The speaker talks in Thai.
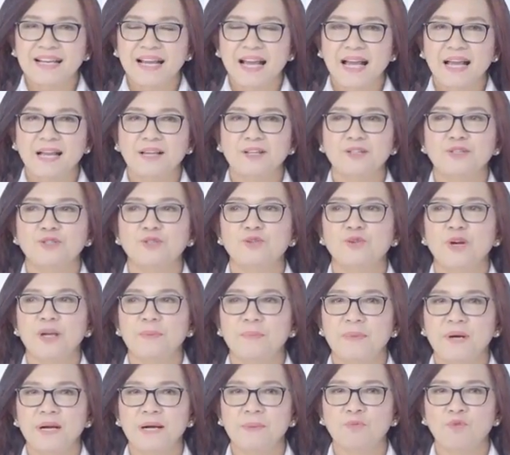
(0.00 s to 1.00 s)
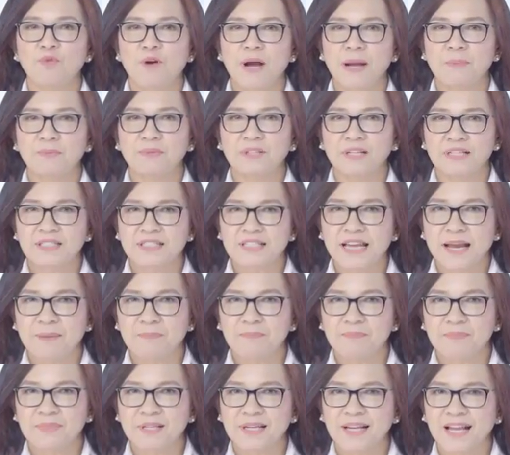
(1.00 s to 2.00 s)
4นะคะช่วยเพิ่มความกระชับ
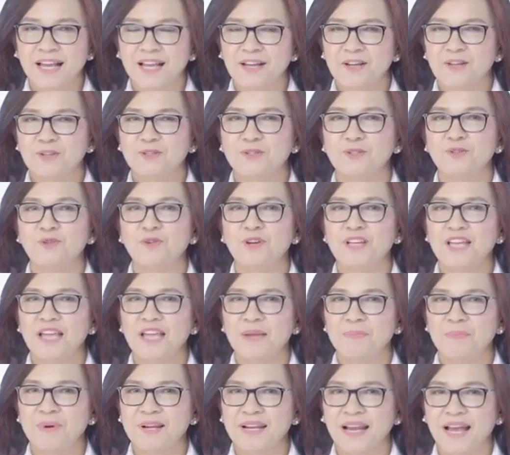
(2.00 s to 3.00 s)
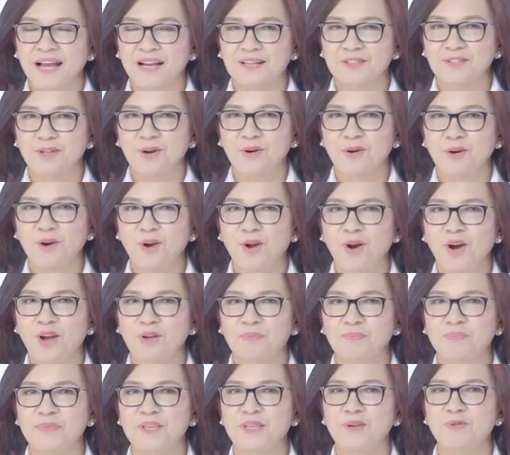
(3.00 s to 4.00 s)
นะคะช่วยให้ผนังช่องคลอด
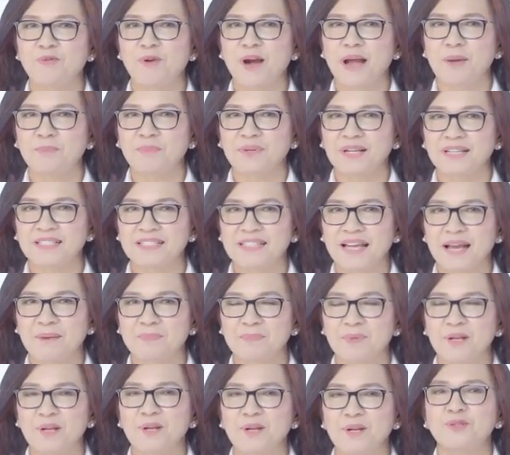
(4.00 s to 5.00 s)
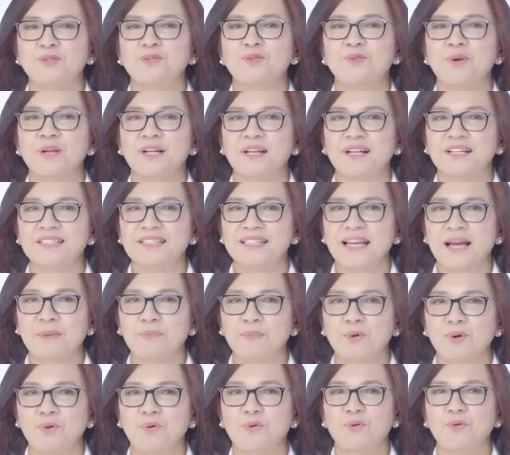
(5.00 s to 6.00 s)
มีความกระชับ ช่วยกระชับ
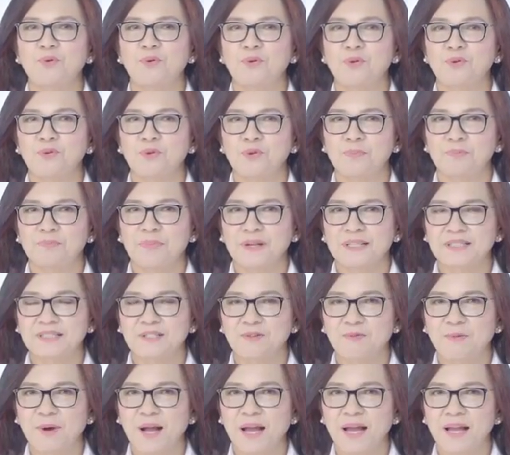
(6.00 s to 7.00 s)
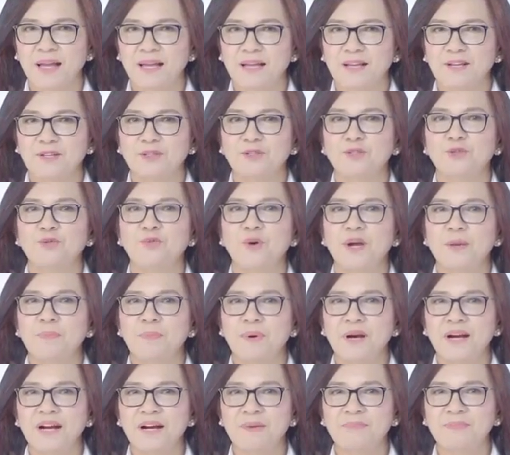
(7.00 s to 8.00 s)
หูรูดปัสสาวะ ช่วย
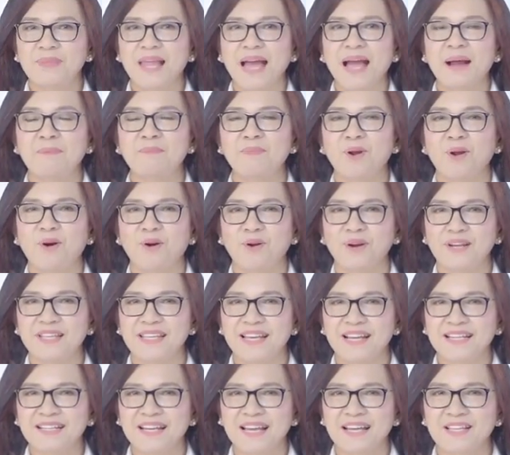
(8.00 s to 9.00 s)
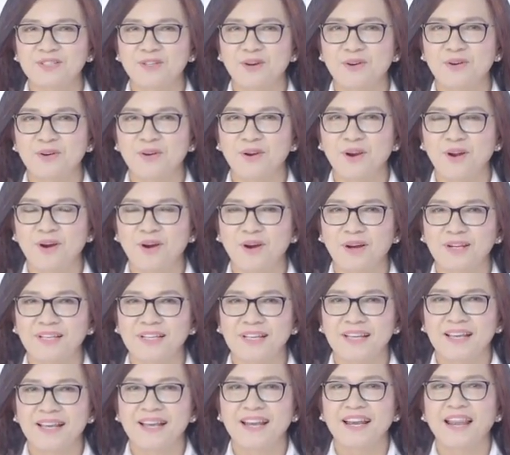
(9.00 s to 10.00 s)
เพิ่มน้ำหล่อเลี้ยงในช่องคลอด
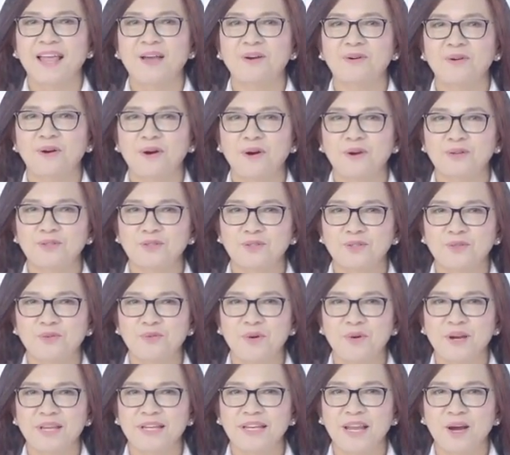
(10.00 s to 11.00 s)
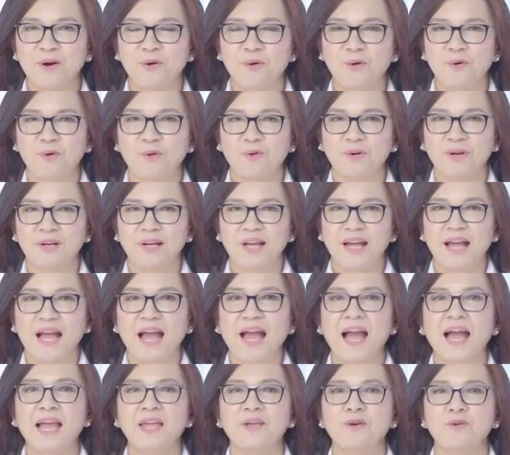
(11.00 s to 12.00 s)
และก็ช่วยเน่าอก
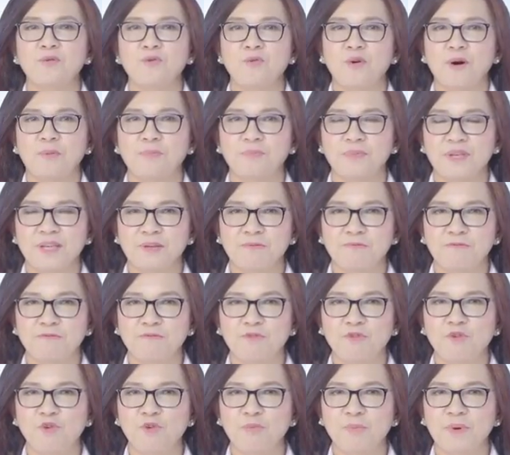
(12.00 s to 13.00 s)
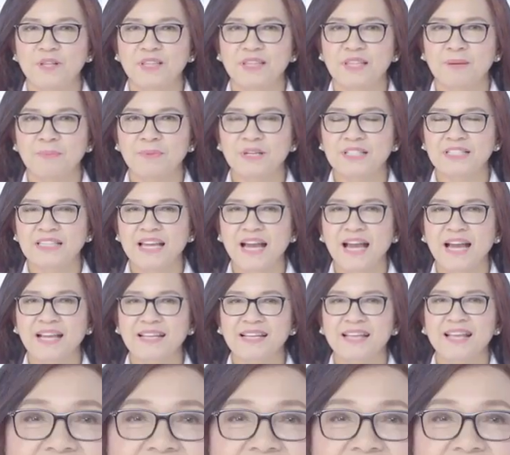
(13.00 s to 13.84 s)
ให้อวบอิ่มฟูเป็นธรรมชาติ